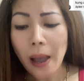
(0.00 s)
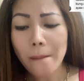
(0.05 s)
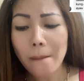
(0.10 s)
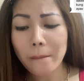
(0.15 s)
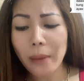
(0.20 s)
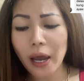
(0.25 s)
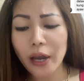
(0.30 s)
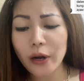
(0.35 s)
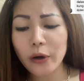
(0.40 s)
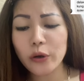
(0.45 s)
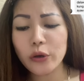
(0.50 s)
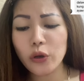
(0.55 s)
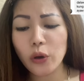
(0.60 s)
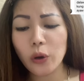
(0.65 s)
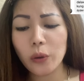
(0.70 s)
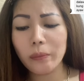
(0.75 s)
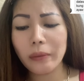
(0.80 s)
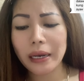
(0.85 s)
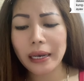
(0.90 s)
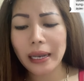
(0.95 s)
Pero
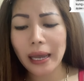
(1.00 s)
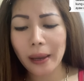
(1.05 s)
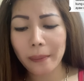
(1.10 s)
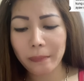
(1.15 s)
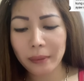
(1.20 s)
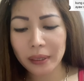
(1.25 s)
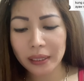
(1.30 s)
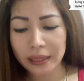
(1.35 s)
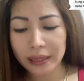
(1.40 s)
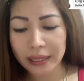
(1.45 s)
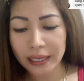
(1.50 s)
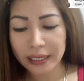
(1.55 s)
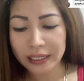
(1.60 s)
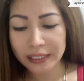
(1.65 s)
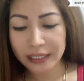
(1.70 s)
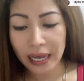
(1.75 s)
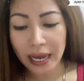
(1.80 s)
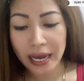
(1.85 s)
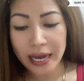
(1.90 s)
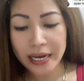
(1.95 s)
nung malapit na
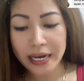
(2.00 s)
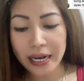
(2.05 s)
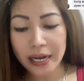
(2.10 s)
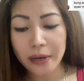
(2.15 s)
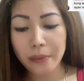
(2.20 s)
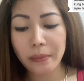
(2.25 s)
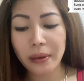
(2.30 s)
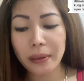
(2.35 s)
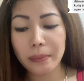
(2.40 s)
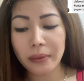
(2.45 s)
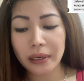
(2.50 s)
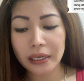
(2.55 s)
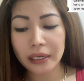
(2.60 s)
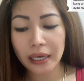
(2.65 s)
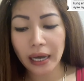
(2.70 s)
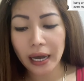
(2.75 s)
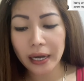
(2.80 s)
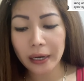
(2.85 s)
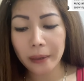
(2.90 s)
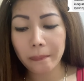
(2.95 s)
sana na may
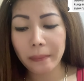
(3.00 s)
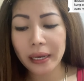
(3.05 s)
mangyari,